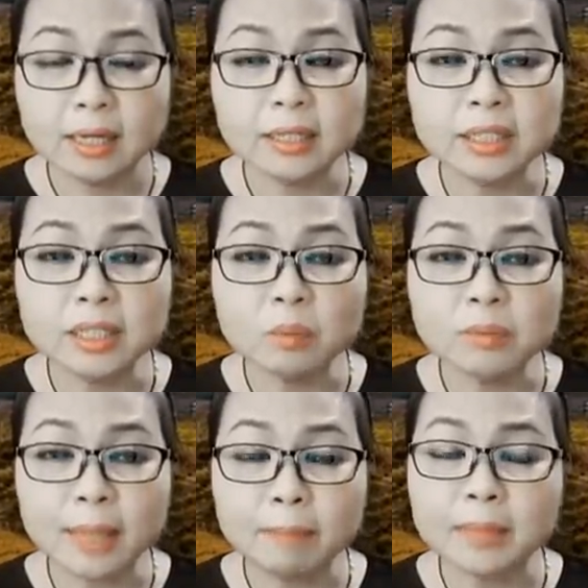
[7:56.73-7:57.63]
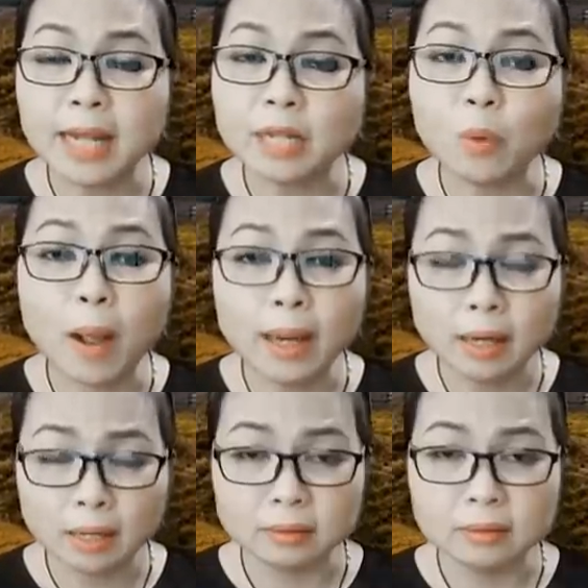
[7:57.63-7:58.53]
Người trong tâm đầy oán
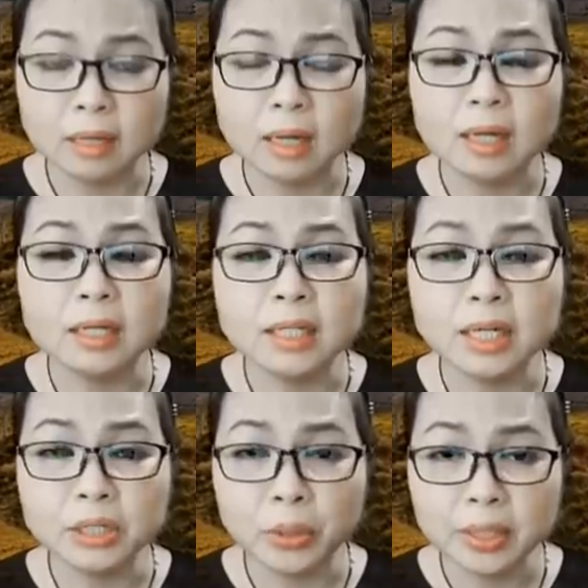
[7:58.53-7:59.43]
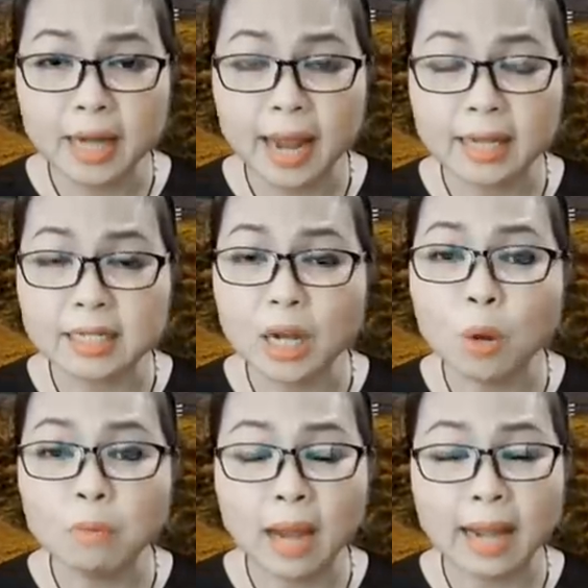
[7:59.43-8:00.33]
hận, lời nói ra sẽ
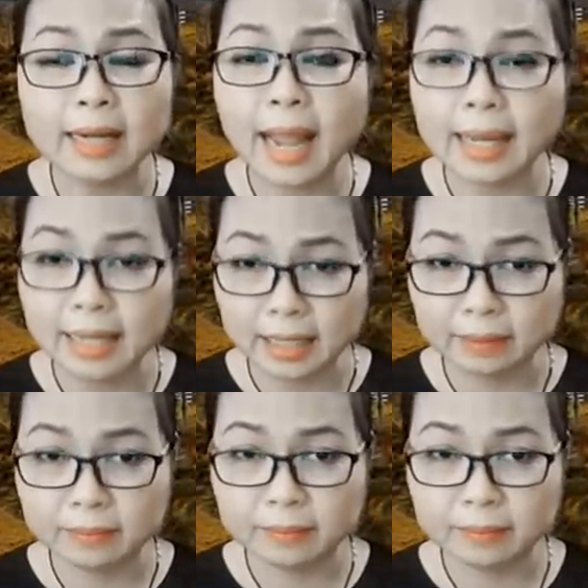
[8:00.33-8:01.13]
hung hăng cay nghiệt.